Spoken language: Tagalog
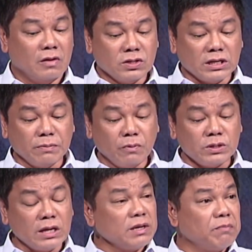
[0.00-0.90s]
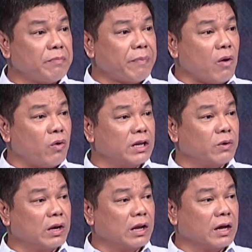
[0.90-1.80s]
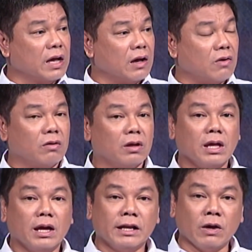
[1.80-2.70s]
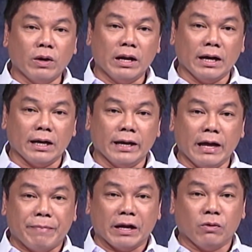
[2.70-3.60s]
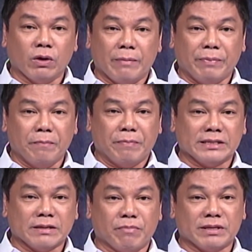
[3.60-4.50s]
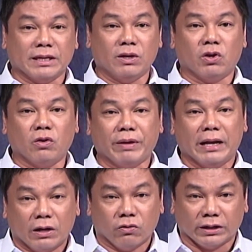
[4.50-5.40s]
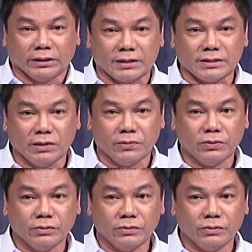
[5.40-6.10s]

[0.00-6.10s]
Sasabi mo, sasamba pa ako, ay eh, nawala na nga ako. Nawalan ka na nga pag nawala pa yung pagsamba sa'yo, ano pa lalong natira sa'yo.